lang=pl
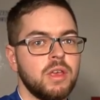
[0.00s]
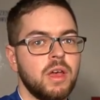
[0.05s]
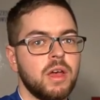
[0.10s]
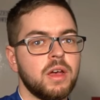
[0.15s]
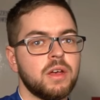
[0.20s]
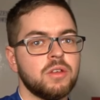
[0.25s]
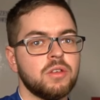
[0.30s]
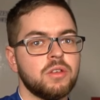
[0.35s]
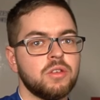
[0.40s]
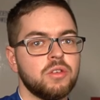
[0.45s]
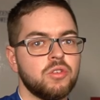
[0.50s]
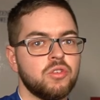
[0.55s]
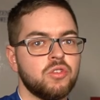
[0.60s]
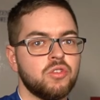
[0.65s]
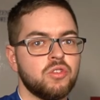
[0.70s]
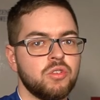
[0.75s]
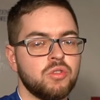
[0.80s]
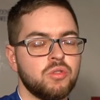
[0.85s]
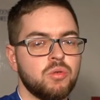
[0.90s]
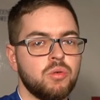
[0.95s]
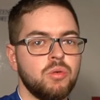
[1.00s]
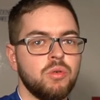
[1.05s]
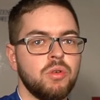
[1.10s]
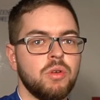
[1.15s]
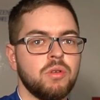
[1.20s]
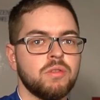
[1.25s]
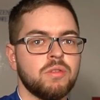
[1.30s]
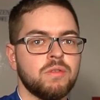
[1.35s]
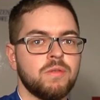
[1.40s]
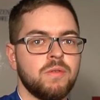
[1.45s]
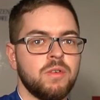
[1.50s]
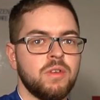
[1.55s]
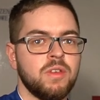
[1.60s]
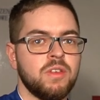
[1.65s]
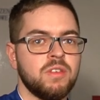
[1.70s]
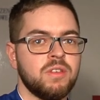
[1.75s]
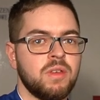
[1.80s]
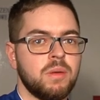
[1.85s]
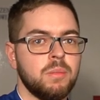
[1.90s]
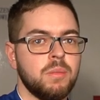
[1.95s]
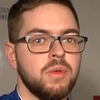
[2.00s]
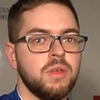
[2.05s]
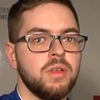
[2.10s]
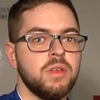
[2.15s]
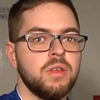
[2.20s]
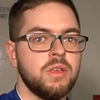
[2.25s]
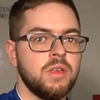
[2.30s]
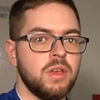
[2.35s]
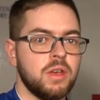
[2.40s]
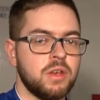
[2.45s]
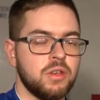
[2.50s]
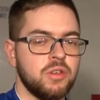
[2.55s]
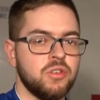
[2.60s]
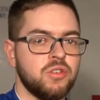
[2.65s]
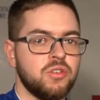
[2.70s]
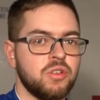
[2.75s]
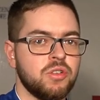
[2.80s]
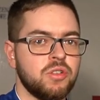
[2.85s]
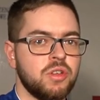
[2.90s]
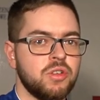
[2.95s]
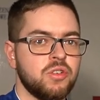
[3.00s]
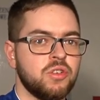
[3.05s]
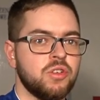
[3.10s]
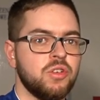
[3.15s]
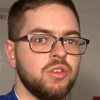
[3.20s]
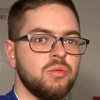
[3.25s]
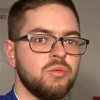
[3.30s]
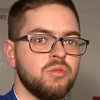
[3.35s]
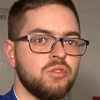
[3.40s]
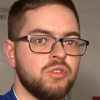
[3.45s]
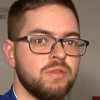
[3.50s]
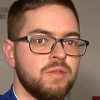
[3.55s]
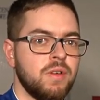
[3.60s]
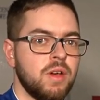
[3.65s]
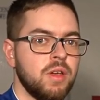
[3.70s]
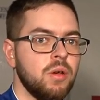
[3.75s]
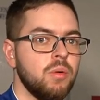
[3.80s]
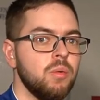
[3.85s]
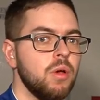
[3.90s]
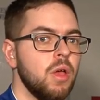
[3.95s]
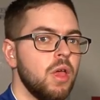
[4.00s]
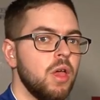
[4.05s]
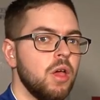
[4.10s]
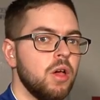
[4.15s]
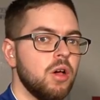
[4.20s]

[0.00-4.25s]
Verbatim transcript: jak szczotkują swoje zęby, jakie szczoteczki używają,